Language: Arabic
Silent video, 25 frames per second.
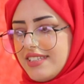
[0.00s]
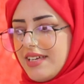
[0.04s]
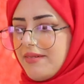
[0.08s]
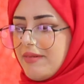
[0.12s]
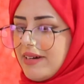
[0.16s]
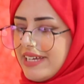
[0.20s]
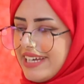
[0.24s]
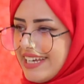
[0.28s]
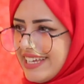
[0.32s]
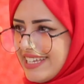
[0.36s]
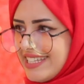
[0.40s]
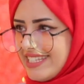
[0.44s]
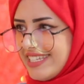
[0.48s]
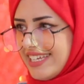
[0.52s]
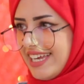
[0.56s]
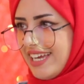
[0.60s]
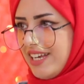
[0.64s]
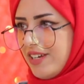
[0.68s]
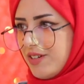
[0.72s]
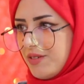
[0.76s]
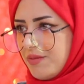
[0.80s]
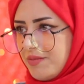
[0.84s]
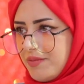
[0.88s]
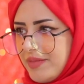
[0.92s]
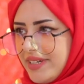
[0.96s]
طبعا اهديها
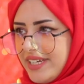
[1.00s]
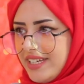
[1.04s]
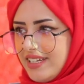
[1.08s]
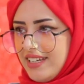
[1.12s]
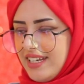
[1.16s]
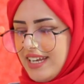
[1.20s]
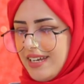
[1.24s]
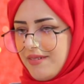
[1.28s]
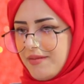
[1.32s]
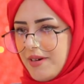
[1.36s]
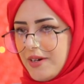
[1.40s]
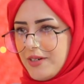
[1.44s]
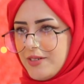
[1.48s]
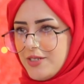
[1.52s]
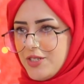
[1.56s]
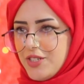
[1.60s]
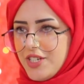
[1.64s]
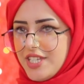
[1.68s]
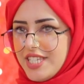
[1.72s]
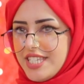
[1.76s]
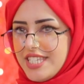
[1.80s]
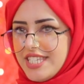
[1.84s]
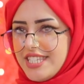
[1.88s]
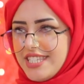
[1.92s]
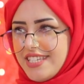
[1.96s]
لامي لان ماكو
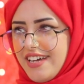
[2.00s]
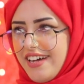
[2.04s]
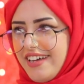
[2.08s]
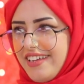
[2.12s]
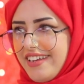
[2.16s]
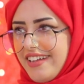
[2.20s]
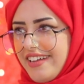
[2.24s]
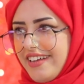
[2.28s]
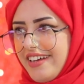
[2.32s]
شخص يستاهل